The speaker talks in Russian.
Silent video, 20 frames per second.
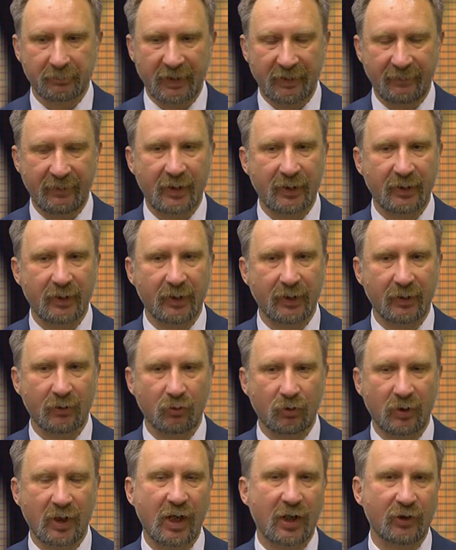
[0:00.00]
наверное,
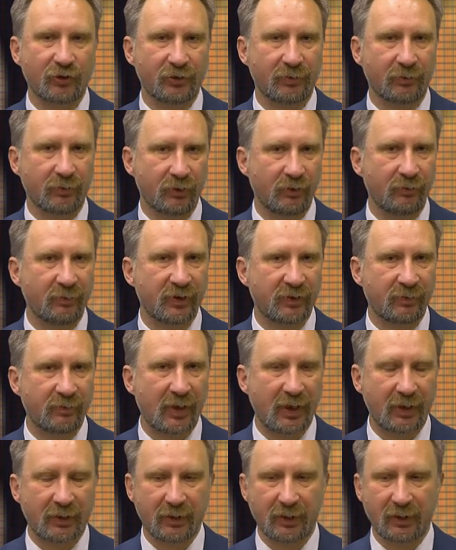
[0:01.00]
у каждого
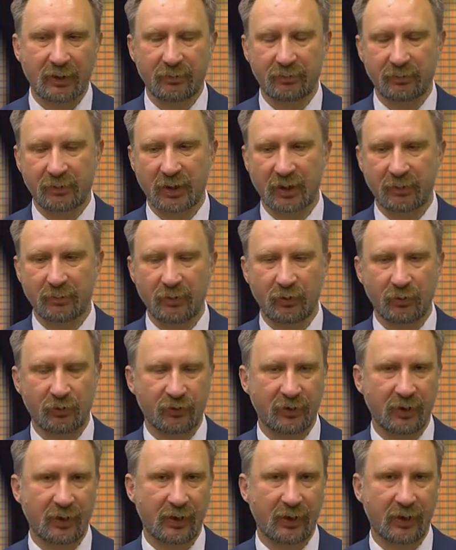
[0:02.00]
нумизмата, как мы
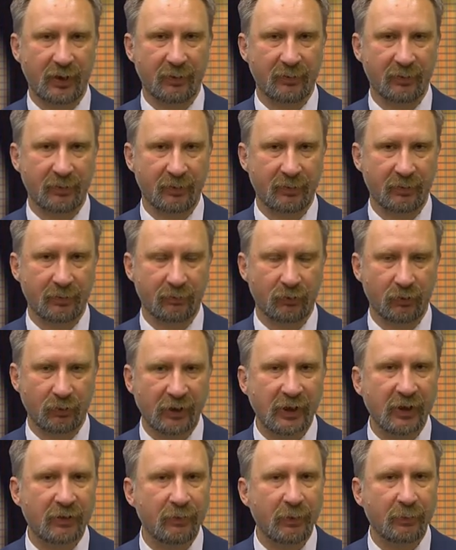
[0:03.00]
уже и в
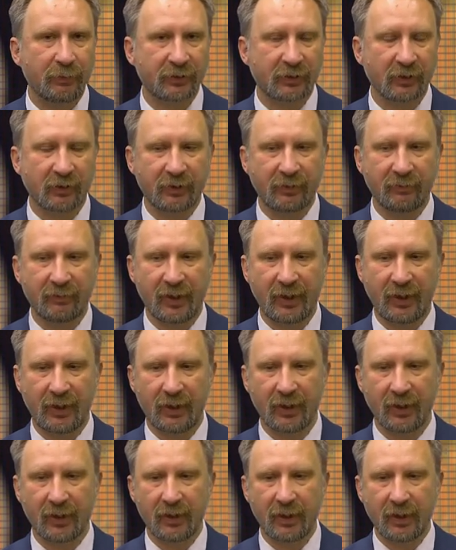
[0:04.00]
других выпусках
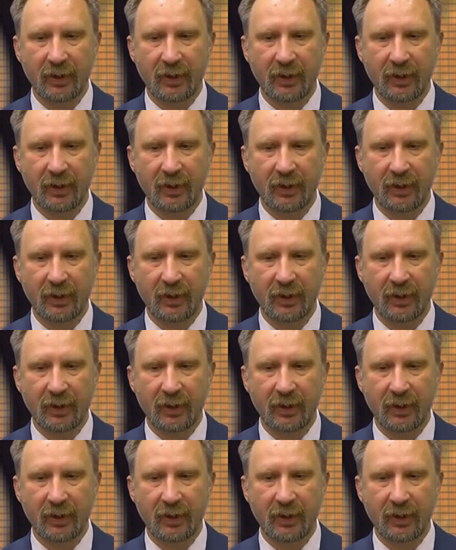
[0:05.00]
говорили,